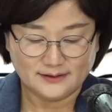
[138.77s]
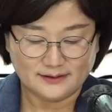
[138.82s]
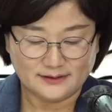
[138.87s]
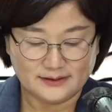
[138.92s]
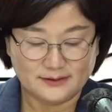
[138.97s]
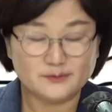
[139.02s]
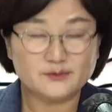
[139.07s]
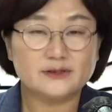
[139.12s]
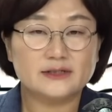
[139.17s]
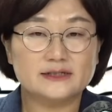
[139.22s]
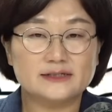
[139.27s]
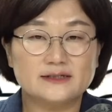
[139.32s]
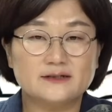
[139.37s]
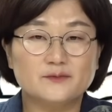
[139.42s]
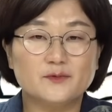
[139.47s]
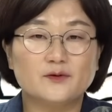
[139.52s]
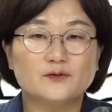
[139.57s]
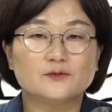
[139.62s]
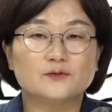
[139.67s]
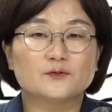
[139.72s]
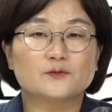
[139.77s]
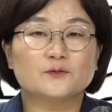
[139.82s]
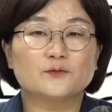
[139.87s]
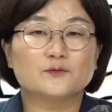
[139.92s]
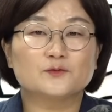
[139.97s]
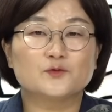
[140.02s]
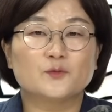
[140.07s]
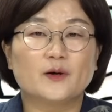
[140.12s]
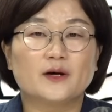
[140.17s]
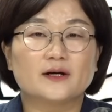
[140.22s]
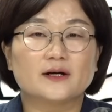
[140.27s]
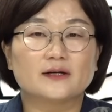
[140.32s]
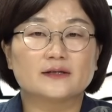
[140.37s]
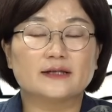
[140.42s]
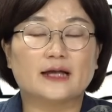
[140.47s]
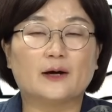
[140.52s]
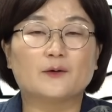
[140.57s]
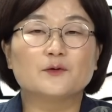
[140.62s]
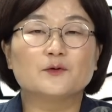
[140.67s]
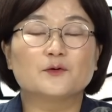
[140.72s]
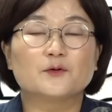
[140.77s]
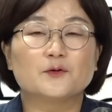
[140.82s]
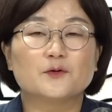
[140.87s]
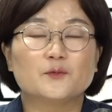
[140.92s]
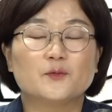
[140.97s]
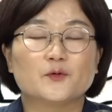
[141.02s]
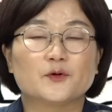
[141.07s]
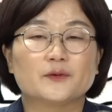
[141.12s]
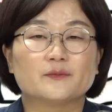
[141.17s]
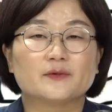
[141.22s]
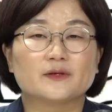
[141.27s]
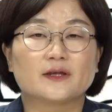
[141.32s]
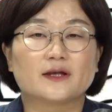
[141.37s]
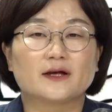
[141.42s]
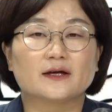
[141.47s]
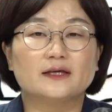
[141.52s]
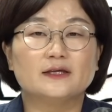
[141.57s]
이분의 실명도 조만간 나올 걸로 보입니다.